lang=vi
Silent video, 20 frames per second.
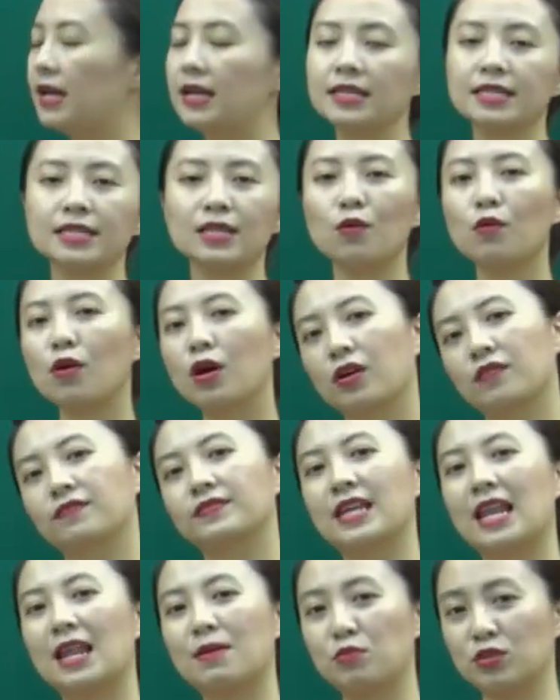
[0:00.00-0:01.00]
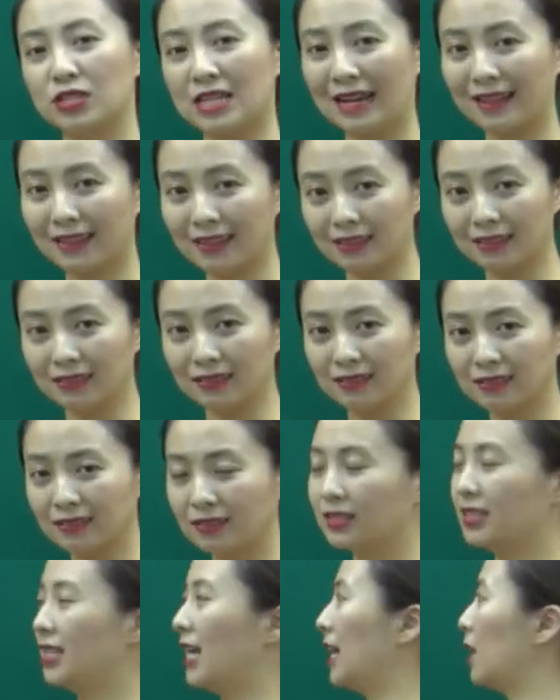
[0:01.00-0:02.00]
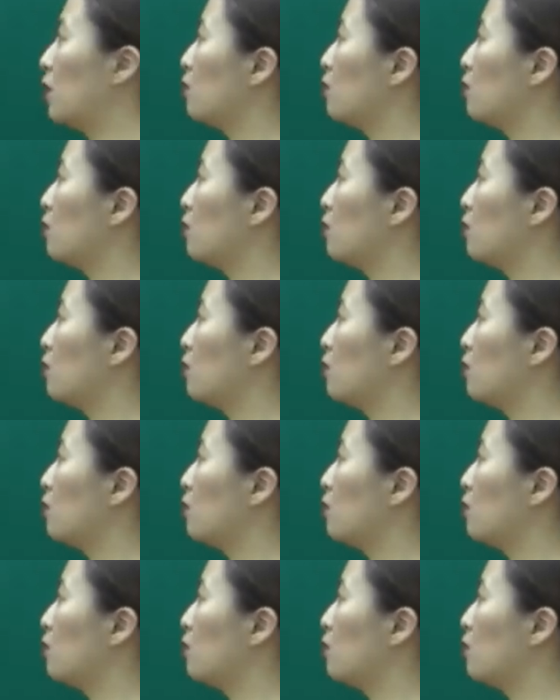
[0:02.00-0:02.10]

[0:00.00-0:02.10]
sau of sẽ là một danh từ, thấy